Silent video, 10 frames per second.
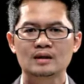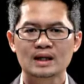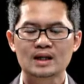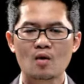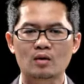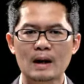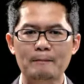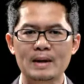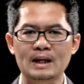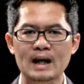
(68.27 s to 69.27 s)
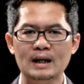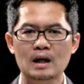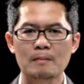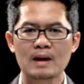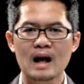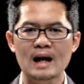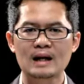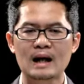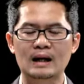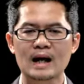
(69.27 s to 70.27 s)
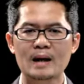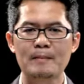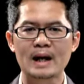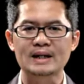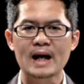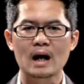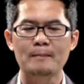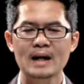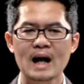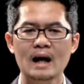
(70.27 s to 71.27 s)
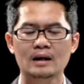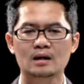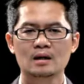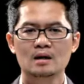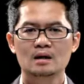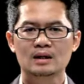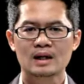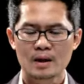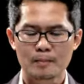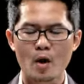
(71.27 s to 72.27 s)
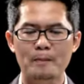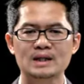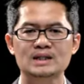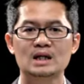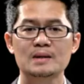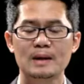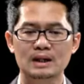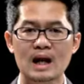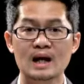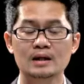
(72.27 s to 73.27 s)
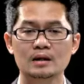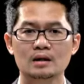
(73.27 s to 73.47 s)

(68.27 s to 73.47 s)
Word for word: นั่นเท่ากับเป็นการทำลายหลักการแบ่งแยกอำนาจในระบอบประชาธิปไตย